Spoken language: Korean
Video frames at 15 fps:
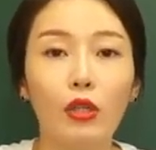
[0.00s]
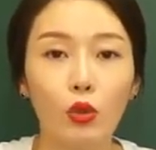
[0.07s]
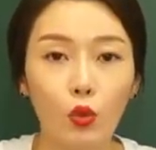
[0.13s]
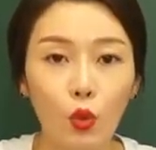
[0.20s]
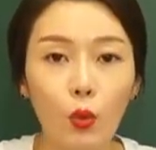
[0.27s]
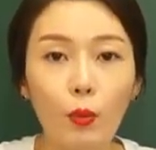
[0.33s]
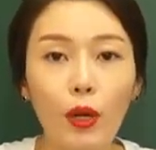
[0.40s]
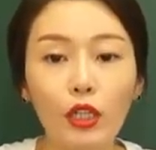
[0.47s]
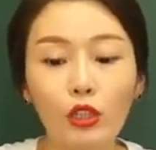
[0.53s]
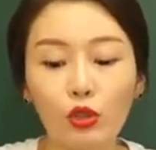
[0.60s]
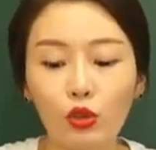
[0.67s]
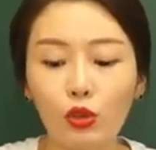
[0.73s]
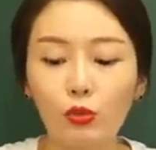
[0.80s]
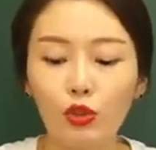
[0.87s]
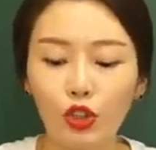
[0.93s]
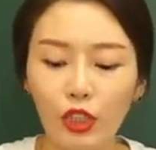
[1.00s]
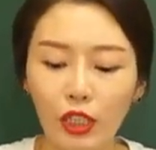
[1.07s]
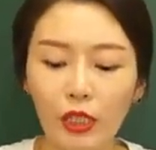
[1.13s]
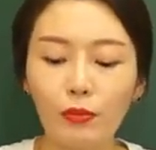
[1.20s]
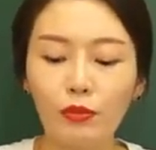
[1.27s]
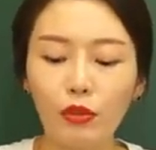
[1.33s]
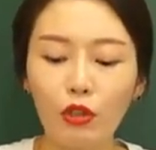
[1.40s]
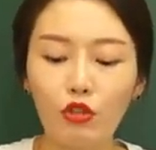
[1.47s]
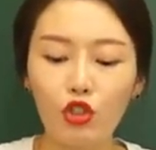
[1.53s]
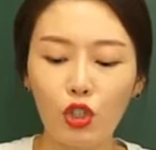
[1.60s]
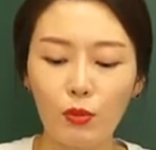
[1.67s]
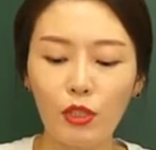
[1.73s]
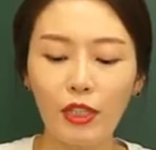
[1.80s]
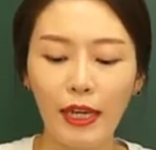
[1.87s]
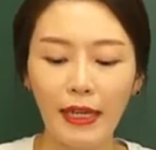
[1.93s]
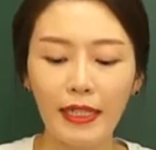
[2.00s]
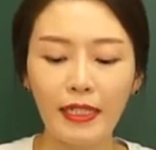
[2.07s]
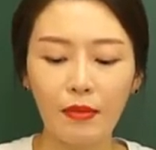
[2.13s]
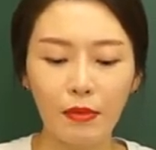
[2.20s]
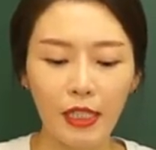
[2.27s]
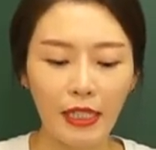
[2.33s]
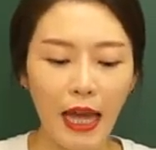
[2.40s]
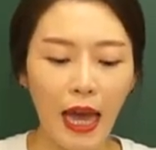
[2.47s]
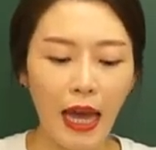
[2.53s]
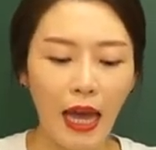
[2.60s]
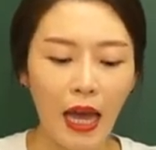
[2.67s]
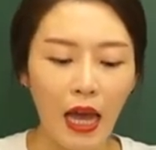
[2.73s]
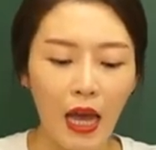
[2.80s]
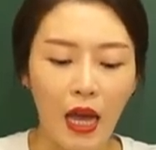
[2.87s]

이런 방식으로 문제를 풀어주시면 되겠습니다.